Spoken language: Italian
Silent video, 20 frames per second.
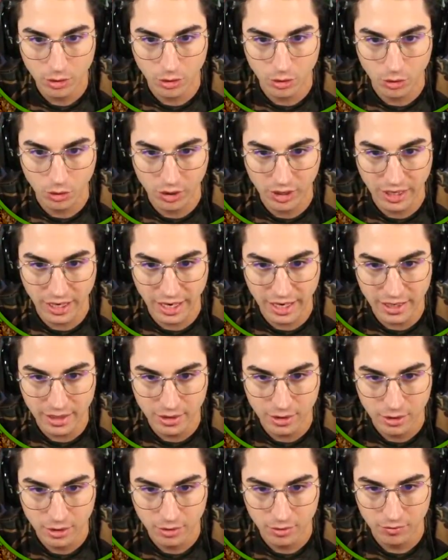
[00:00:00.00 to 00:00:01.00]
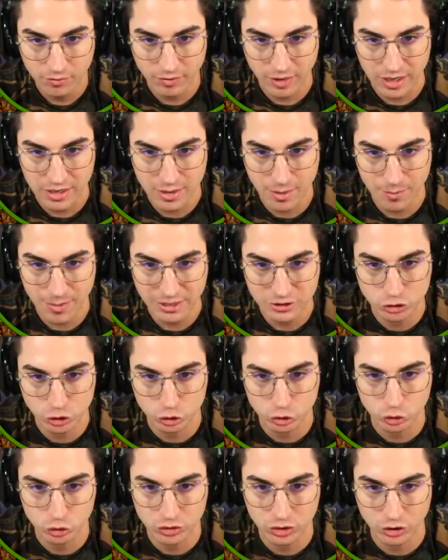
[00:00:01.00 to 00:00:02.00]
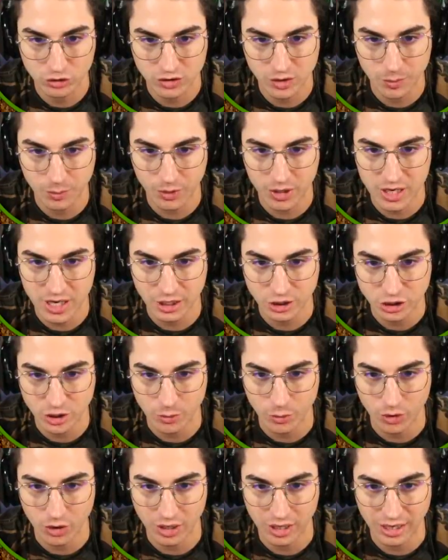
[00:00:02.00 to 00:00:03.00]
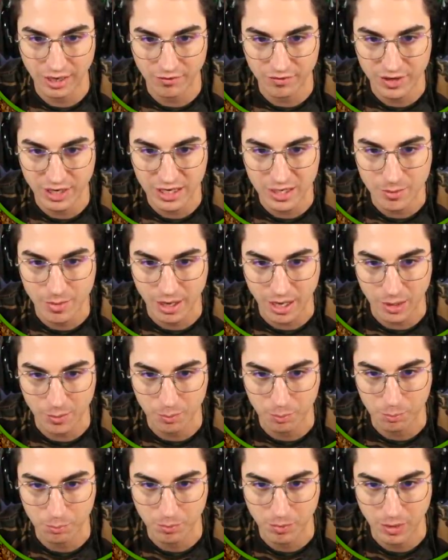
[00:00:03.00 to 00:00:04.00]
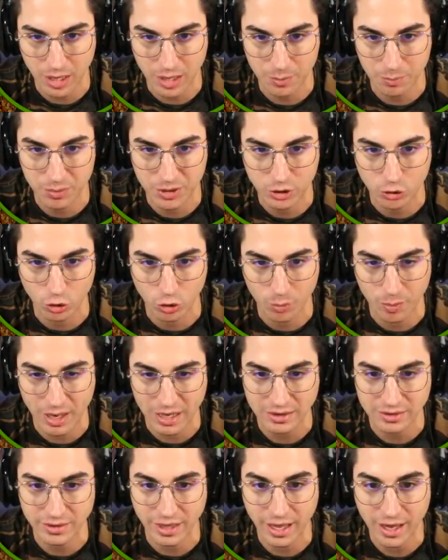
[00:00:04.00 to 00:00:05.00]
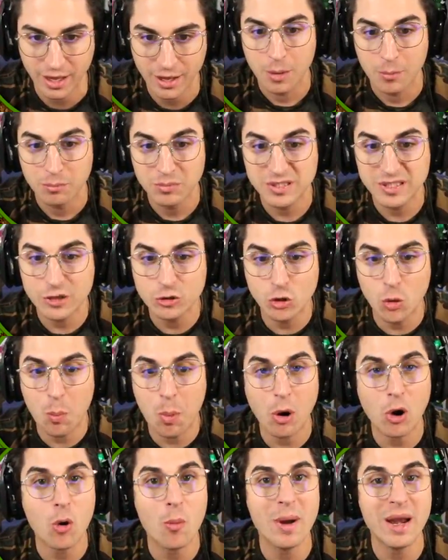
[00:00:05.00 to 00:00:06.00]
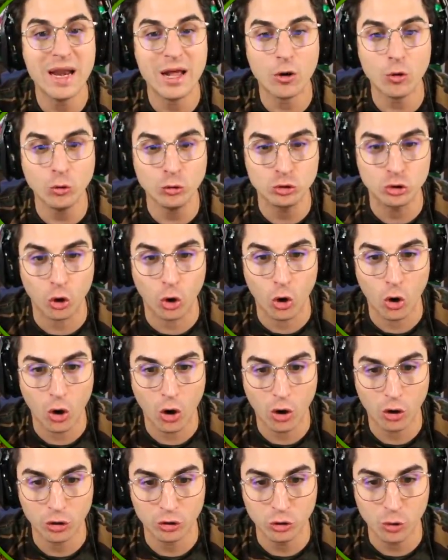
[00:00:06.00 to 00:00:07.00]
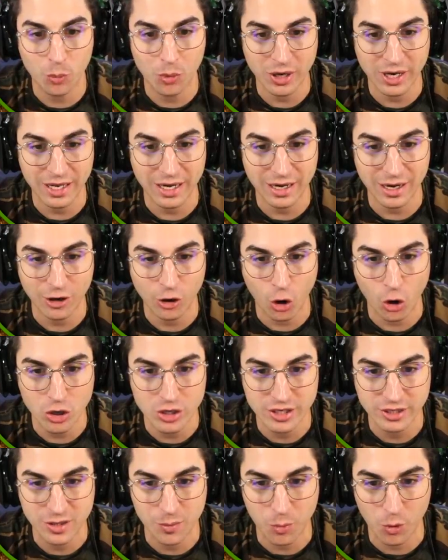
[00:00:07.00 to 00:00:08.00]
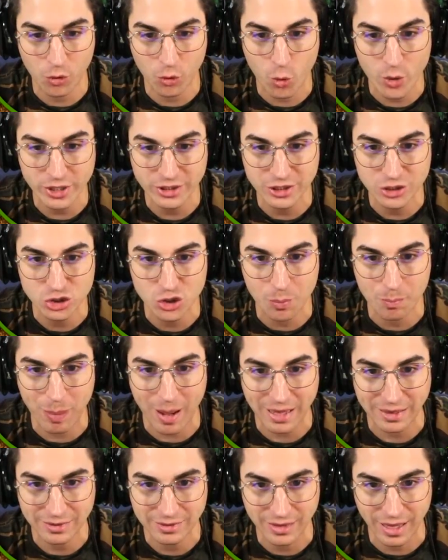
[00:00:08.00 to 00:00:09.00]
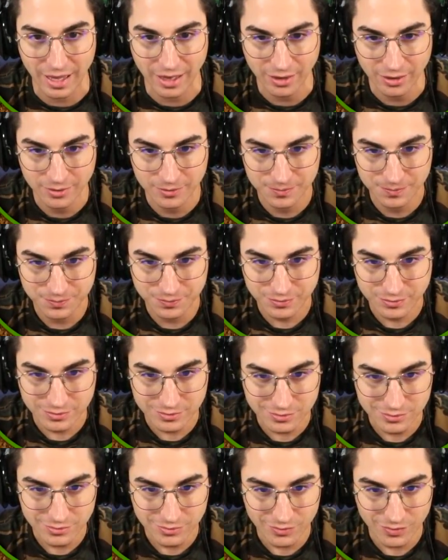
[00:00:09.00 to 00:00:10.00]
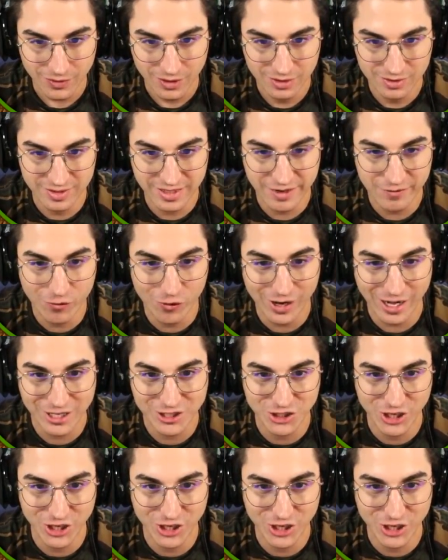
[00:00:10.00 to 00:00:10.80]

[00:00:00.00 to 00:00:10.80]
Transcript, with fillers: Ok. Beh, li ammazzo tutti così poi gli lasciamo la via libera al al piccolo panda. Mi sento un po' come Naruto, dopo che raccogli tipo 15 panda, ti evoca